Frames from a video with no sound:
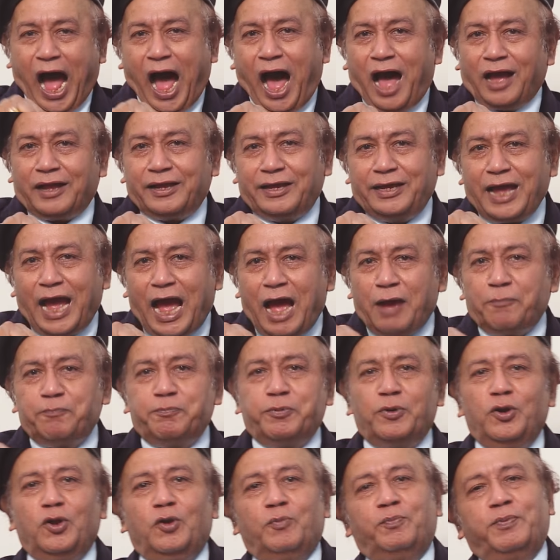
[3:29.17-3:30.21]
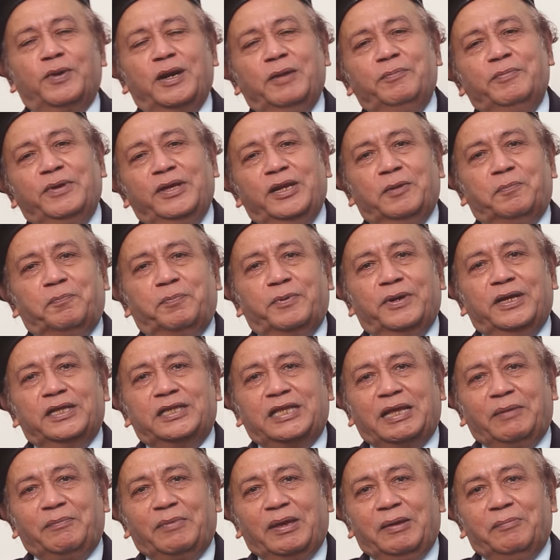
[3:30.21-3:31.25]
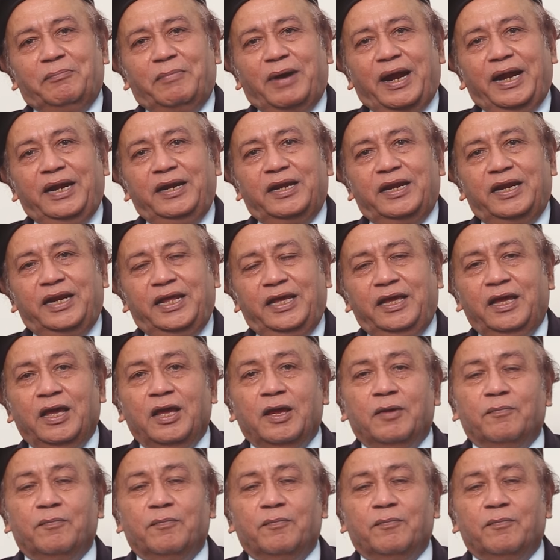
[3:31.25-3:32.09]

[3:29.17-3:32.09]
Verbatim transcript: ఆ గ్యాప్ లోపల మీరు ఎప్పుడైతే మీ మైండ్ని